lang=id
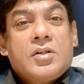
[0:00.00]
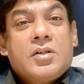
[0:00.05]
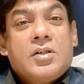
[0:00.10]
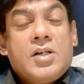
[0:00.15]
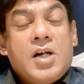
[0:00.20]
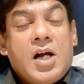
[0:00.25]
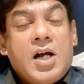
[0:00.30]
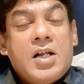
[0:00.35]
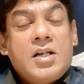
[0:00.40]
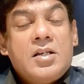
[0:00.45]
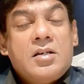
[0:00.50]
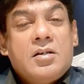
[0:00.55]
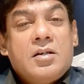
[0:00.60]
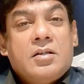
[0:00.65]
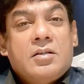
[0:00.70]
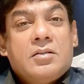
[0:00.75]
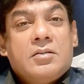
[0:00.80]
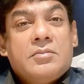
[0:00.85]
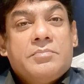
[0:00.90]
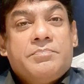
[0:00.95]
God
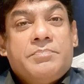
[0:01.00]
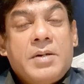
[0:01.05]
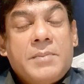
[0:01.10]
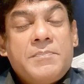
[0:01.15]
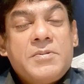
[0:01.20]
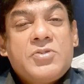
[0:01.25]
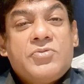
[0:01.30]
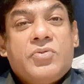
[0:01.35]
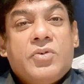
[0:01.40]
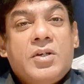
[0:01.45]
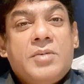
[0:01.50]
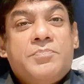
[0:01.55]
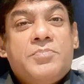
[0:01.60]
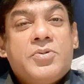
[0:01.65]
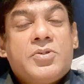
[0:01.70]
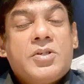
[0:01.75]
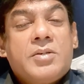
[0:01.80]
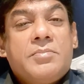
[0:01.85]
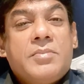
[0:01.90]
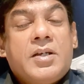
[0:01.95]
purposefully
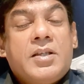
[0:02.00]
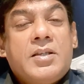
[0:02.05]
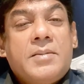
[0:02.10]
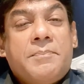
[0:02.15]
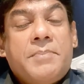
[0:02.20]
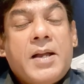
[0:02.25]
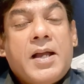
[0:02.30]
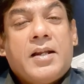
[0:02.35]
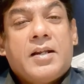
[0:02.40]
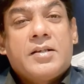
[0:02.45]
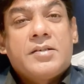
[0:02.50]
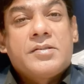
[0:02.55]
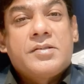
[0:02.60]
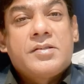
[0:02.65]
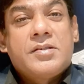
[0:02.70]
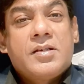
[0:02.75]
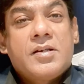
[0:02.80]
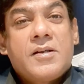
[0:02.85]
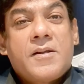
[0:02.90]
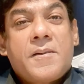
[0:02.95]
put him in the
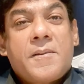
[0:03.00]
palace.